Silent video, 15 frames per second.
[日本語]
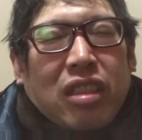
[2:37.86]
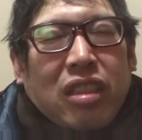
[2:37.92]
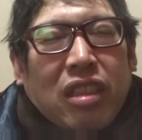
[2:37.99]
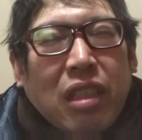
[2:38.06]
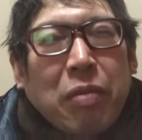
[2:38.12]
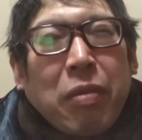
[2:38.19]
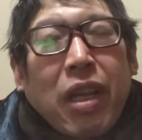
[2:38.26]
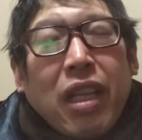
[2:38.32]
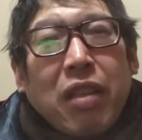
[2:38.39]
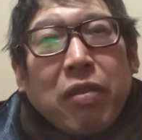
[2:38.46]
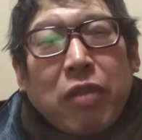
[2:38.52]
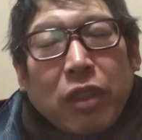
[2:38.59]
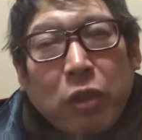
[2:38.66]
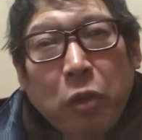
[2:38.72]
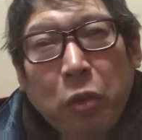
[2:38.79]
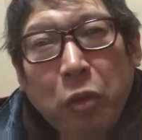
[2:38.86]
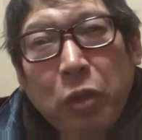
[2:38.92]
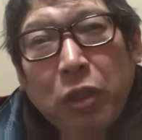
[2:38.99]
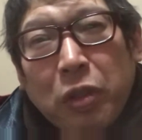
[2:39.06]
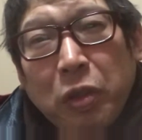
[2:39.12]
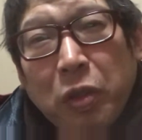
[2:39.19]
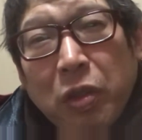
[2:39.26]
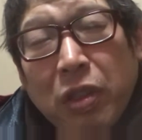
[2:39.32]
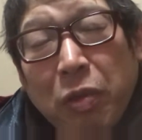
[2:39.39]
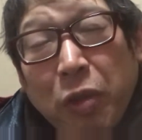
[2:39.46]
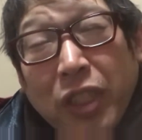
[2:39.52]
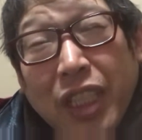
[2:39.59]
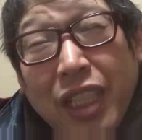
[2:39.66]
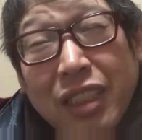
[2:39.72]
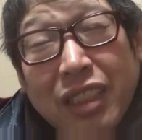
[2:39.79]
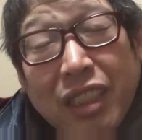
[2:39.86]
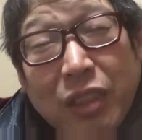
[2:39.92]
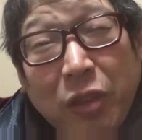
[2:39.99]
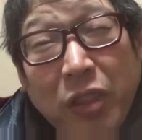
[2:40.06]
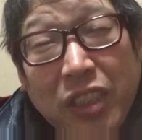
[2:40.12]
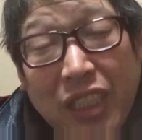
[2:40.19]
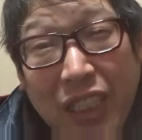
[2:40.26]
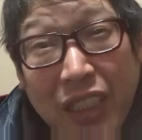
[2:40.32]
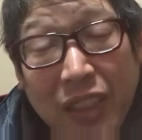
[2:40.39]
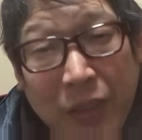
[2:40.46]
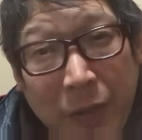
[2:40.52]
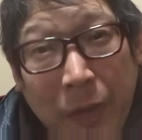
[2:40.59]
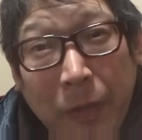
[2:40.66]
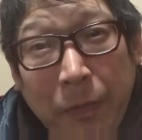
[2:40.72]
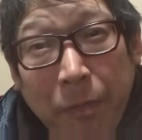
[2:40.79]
うで前は遠いところはもうキャンセルとかしてたんですよ